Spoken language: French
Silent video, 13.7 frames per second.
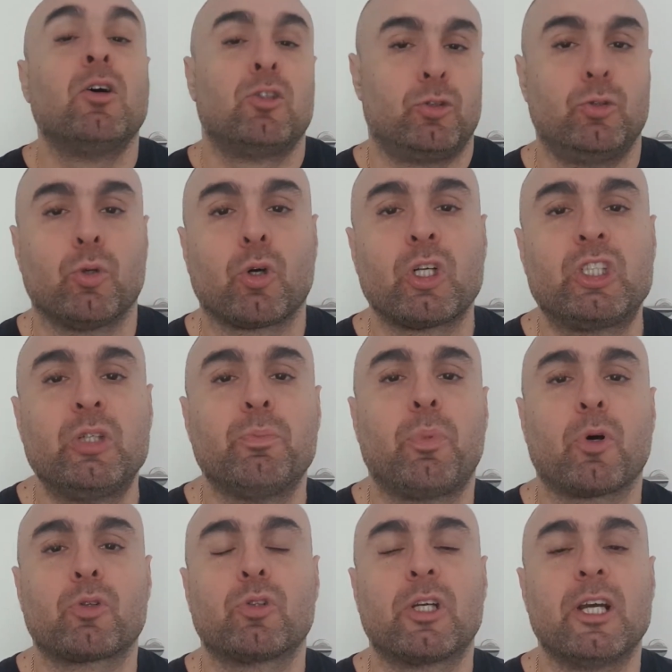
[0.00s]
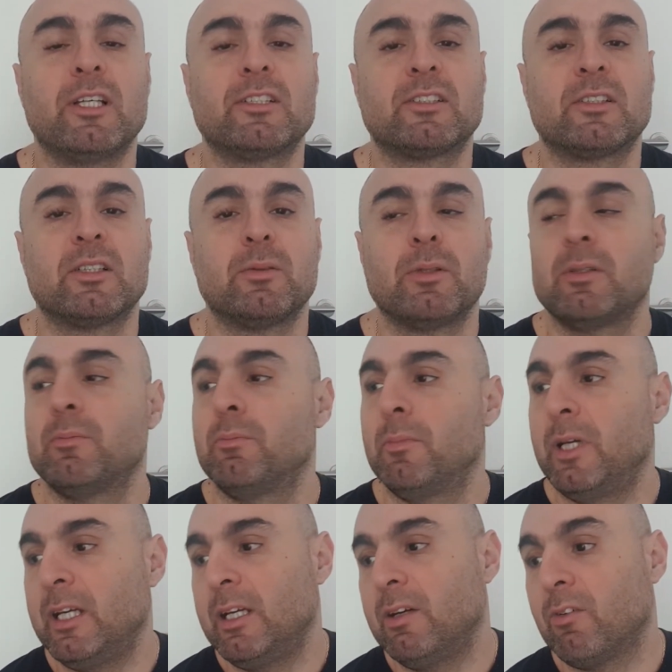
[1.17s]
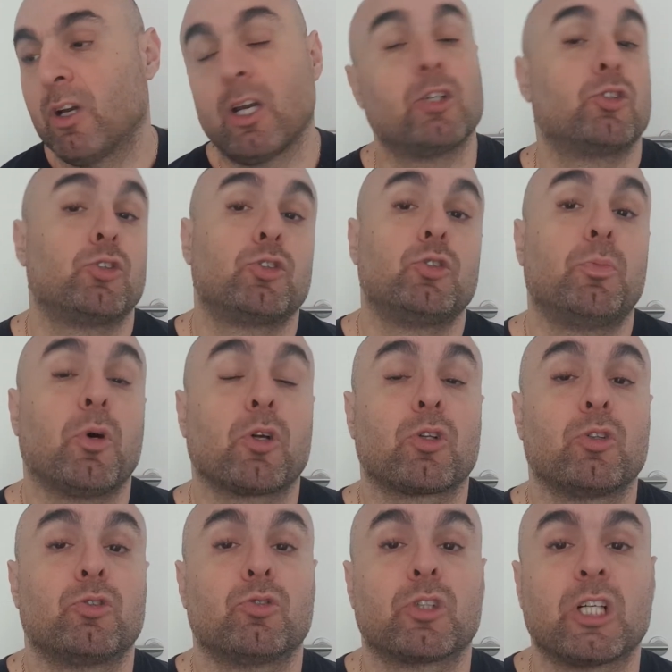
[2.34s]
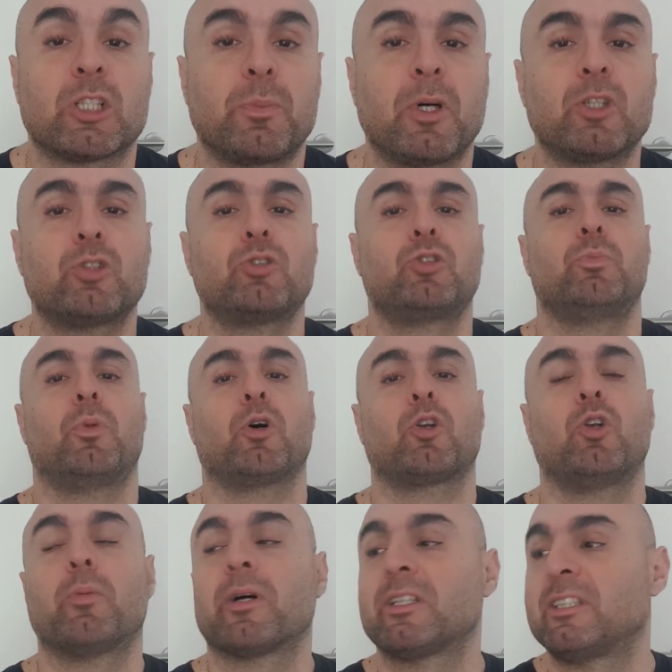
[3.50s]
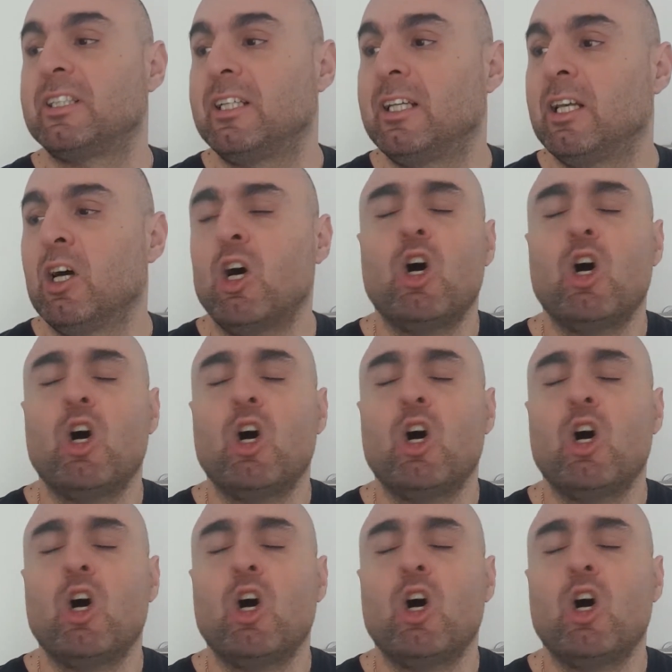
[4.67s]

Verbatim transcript: Je suis d'origine portugaise, mais voilà, je supporte, je vous cache pas, je supporte le Brésil.